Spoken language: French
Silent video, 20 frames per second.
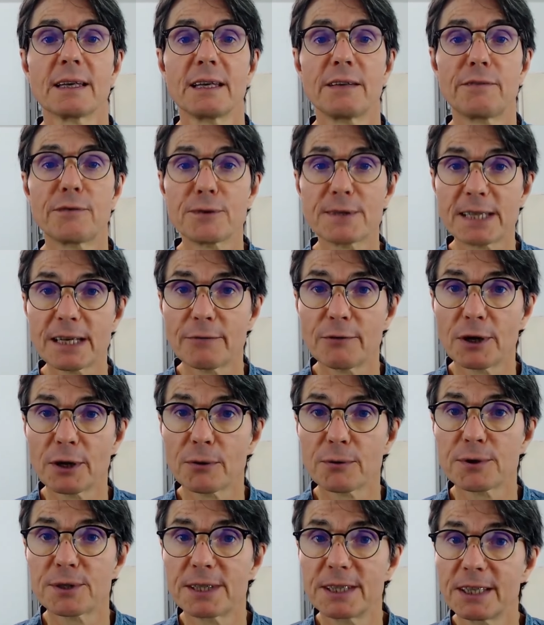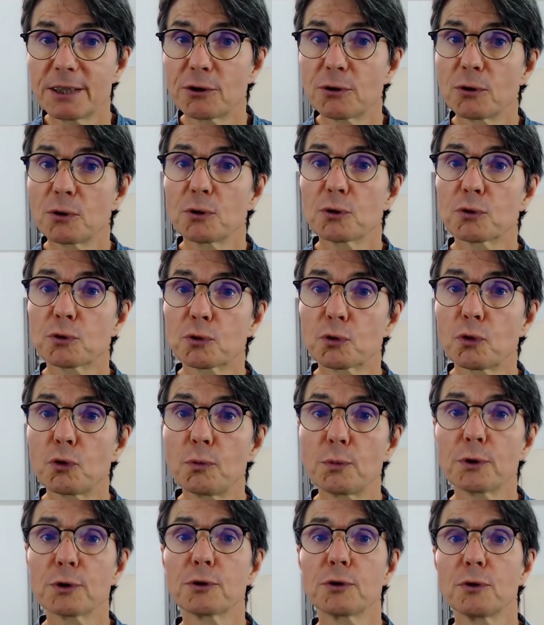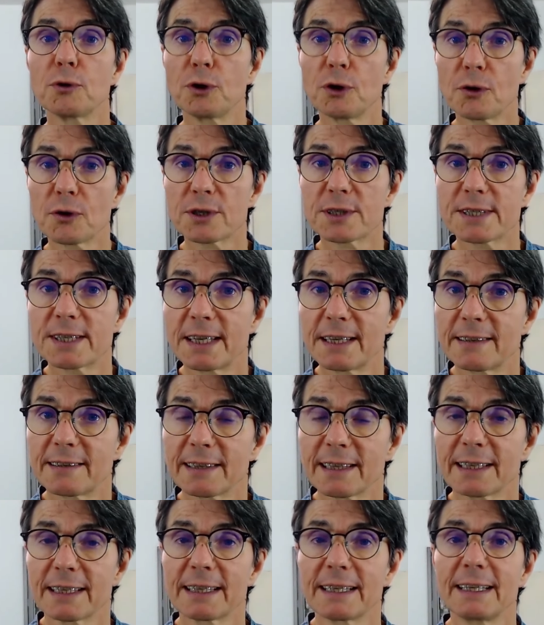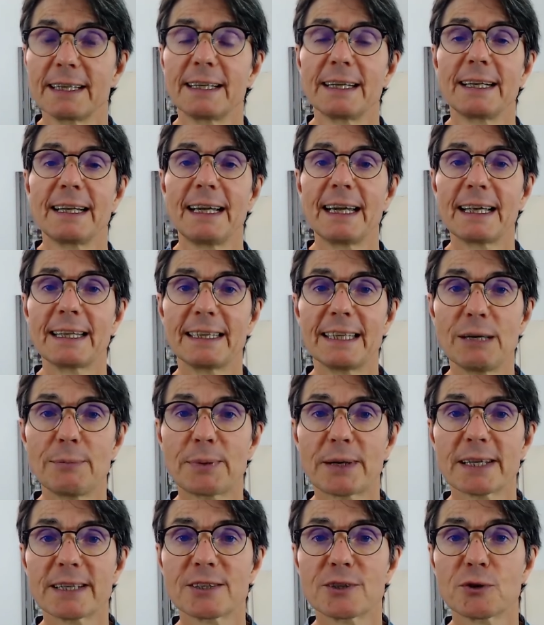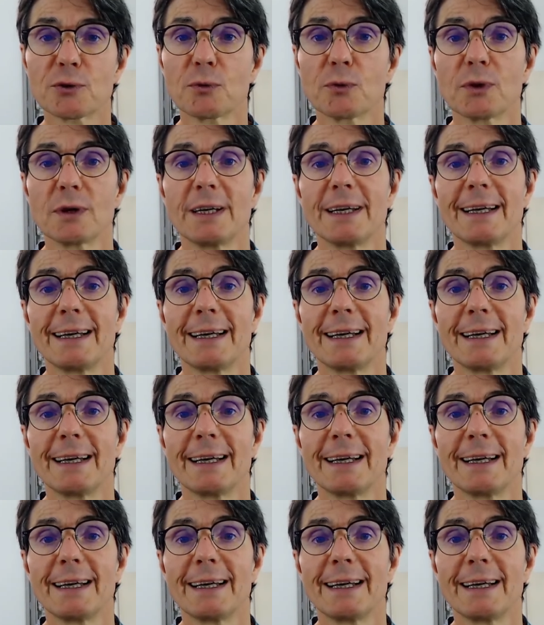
Il faut savoir aussi que le trouble de l'anxiété, la dépression,